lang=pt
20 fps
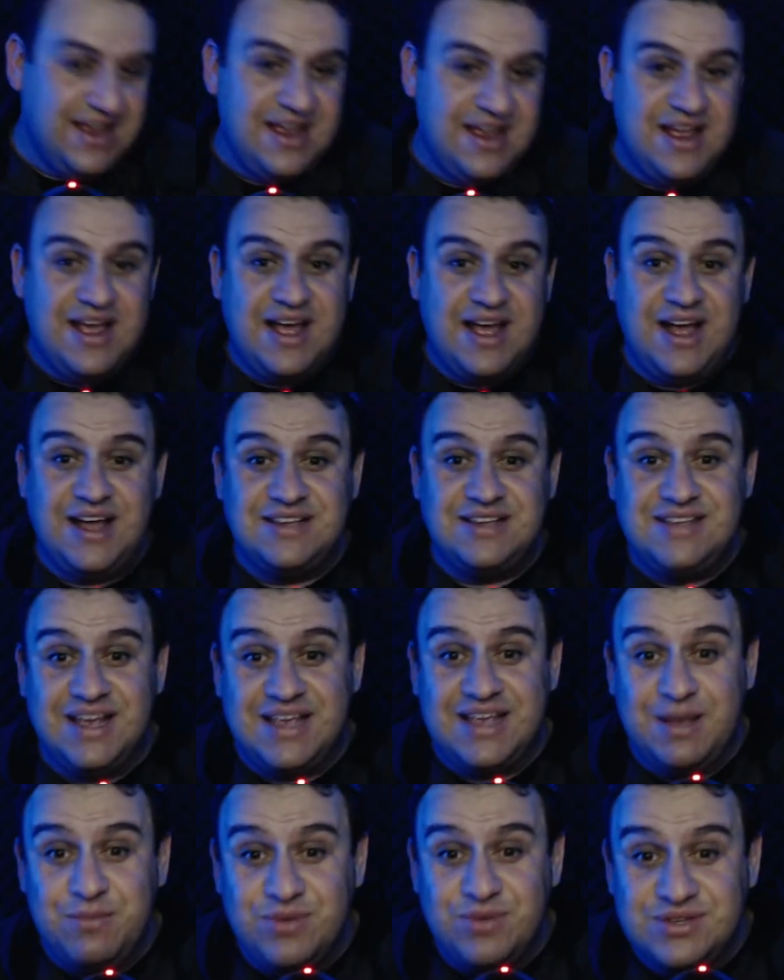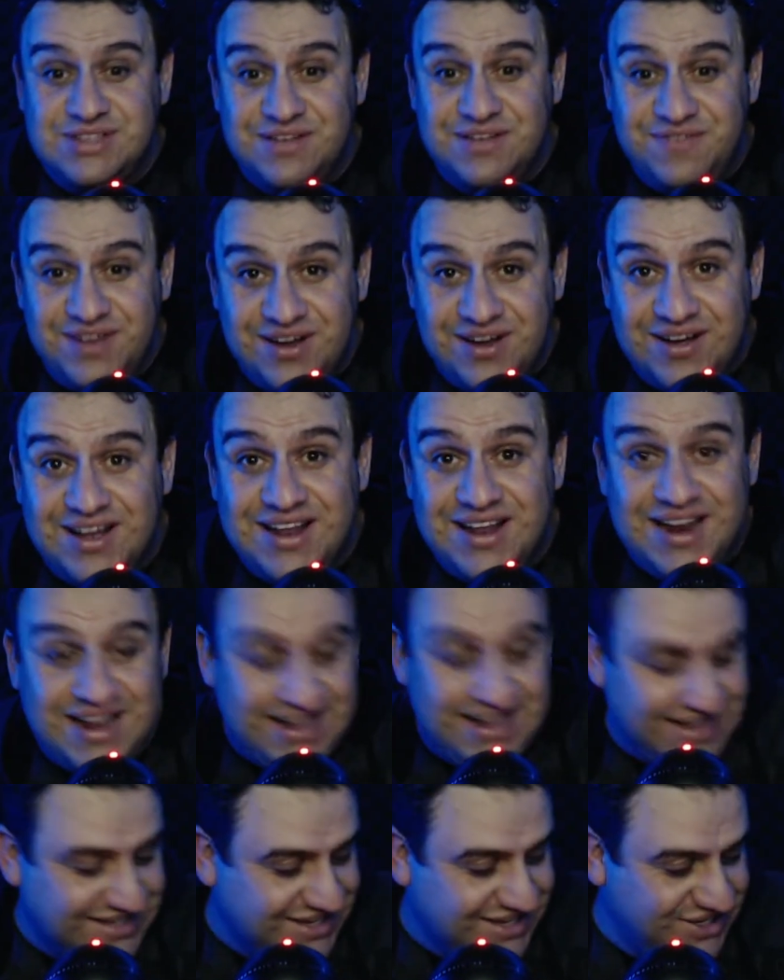Kawasaki é a música do verão. A galera que é
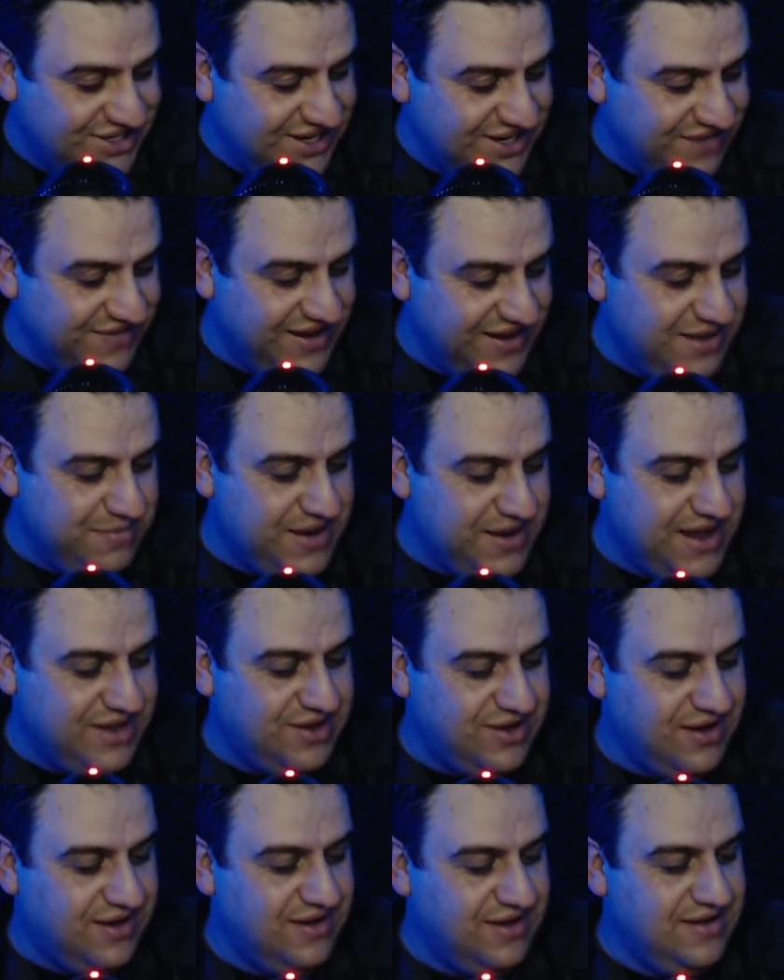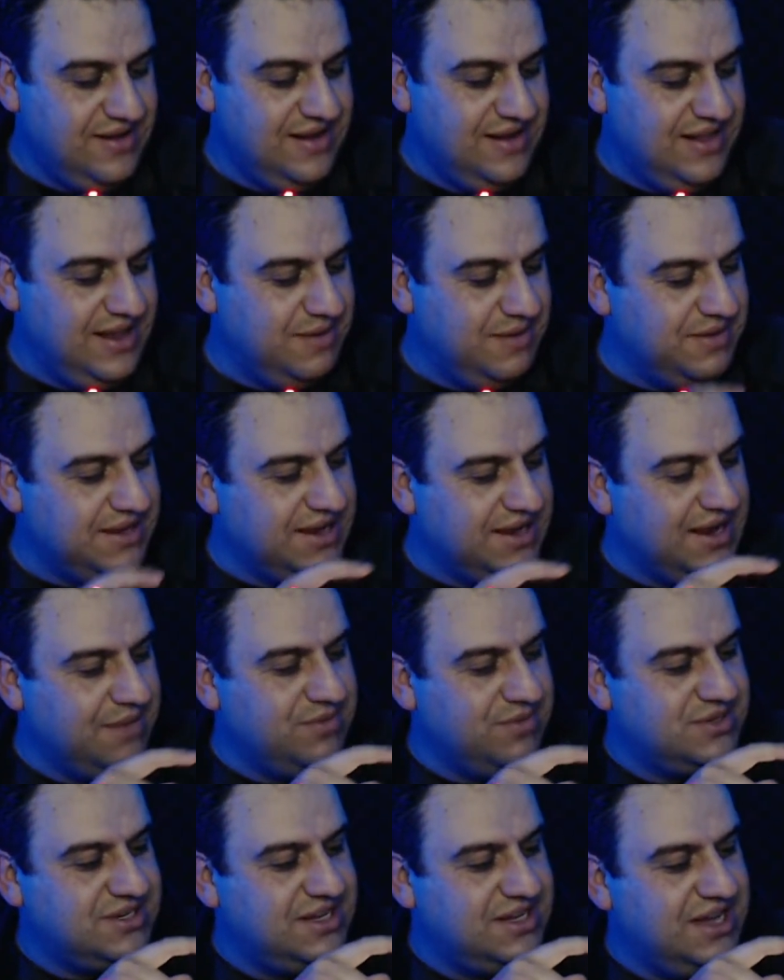das antigas vai lembrar aqui, ó. Lembra daquela
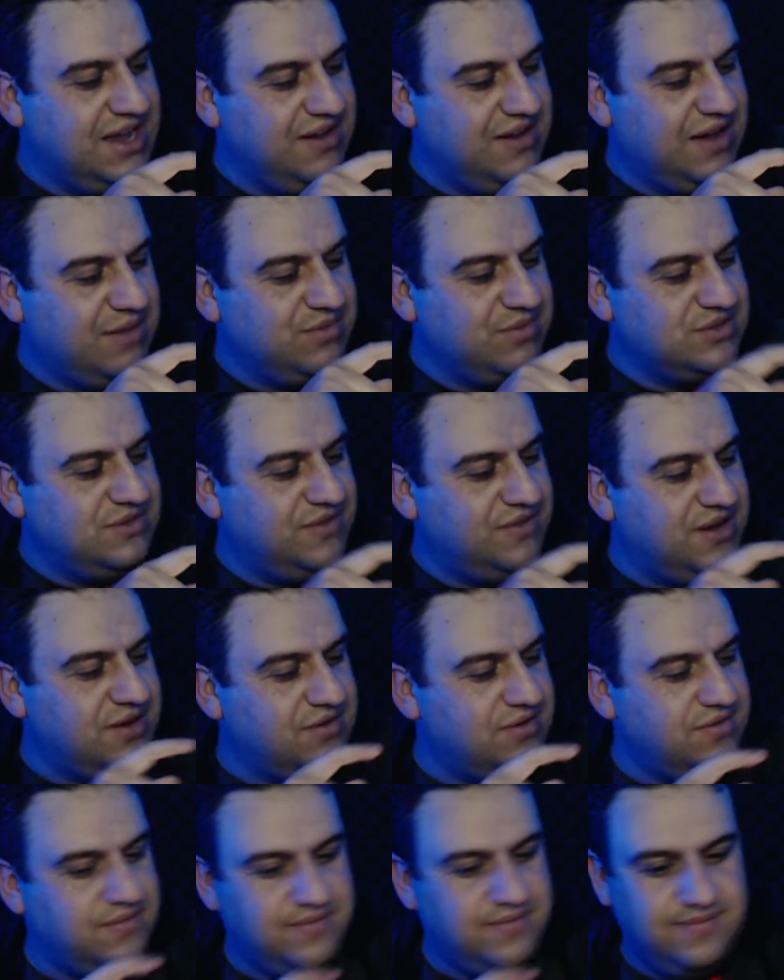musiquinha, a música do verão?